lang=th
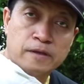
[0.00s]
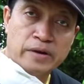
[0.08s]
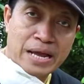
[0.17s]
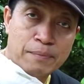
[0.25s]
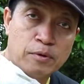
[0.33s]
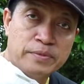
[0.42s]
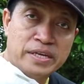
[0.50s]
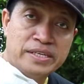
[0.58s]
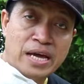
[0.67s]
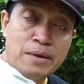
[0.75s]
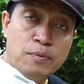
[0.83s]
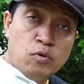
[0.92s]
ตอนแรกผมจะ
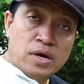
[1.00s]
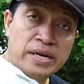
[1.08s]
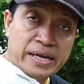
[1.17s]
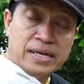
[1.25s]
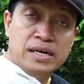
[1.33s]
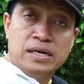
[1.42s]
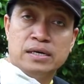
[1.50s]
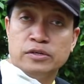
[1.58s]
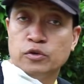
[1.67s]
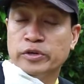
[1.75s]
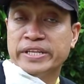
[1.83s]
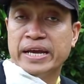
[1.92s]
ใช้พวกเลกเกอร์
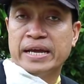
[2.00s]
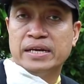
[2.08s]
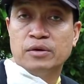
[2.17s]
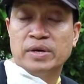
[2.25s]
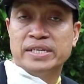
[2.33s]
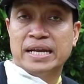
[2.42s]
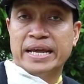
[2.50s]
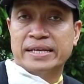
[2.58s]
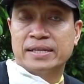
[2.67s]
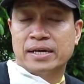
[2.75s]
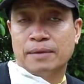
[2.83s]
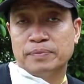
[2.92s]
ยูเรเทนหรือว่าชาเลก
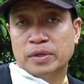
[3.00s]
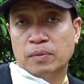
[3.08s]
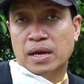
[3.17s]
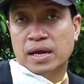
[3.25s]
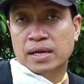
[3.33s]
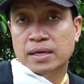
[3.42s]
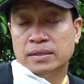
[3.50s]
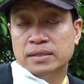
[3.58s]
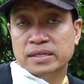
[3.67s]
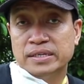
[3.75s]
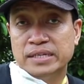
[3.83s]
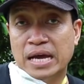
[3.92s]
นะครับแต่ว่านึ
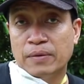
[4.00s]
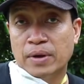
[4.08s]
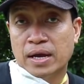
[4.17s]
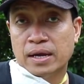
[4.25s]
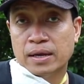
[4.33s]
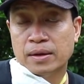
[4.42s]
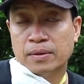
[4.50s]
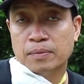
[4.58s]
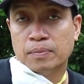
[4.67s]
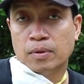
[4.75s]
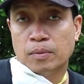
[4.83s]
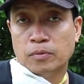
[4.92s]
กขึ้นได้ว่า
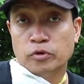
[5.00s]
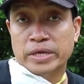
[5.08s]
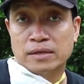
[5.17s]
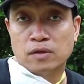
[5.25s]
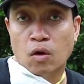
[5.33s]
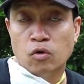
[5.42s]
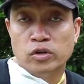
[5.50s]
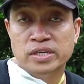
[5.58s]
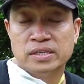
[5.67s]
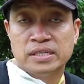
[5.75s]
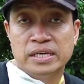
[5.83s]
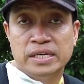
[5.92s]
ผมรู้จักน้องคนห
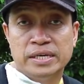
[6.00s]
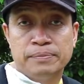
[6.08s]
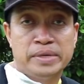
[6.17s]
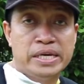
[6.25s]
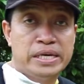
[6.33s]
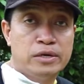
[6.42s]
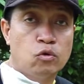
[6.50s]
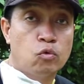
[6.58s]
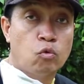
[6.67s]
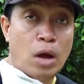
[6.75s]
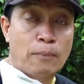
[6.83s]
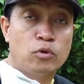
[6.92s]
นึ่งที่มี
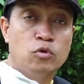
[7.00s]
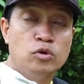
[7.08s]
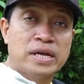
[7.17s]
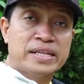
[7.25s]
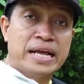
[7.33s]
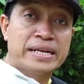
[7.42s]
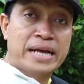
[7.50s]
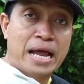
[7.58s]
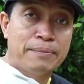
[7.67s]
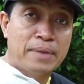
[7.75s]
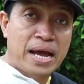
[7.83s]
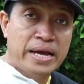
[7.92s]
ความรู้ทางด้านงา
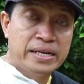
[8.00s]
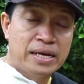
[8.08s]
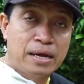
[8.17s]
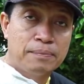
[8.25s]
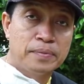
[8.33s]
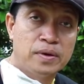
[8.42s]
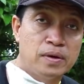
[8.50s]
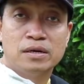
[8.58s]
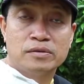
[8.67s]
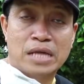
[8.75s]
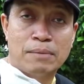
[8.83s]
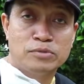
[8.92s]
นไม้นะครับก็
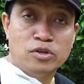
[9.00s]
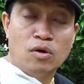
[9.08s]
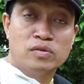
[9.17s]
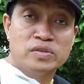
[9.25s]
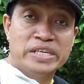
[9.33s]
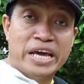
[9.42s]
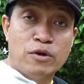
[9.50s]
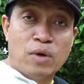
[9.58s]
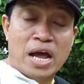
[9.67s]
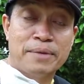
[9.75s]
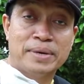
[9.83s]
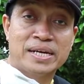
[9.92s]
เราทำช่อง
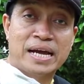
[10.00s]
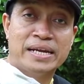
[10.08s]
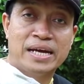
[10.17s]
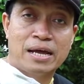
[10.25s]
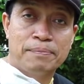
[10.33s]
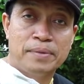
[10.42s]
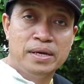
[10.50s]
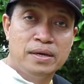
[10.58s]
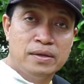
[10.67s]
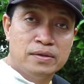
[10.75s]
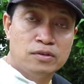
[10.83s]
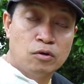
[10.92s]
DIY เหมือนกันนะครับ
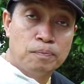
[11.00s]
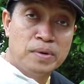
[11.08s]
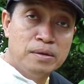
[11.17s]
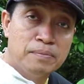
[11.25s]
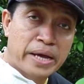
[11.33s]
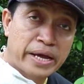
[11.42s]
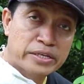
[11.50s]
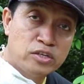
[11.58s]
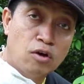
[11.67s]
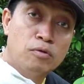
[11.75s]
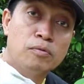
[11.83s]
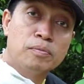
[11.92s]
น้องปลื้มแห่ง
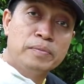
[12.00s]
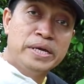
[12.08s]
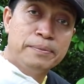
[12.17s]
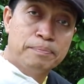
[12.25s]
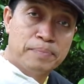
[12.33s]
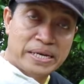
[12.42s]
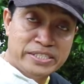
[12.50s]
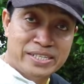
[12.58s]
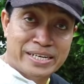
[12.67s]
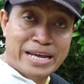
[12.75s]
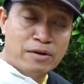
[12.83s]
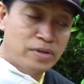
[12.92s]
ช่องมีพลัส
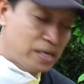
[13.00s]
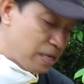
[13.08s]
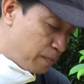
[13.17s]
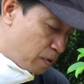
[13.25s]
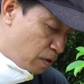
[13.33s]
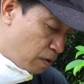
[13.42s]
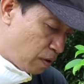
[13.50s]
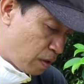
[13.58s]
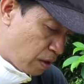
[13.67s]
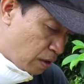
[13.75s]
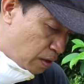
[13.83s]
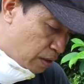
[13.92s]
ชาแนลนะครับก็
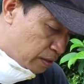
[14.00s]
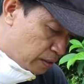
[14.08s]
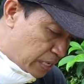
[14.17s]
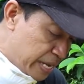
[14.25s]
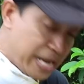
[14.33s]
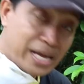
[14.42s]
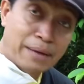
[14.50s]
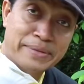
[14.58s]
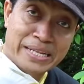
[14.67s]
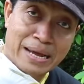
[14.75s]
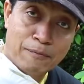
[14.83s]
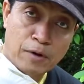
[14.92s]
ได้ให้คำ
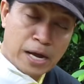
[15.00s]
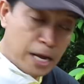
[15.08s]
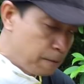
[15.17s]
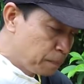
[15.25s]
แนะนำว่า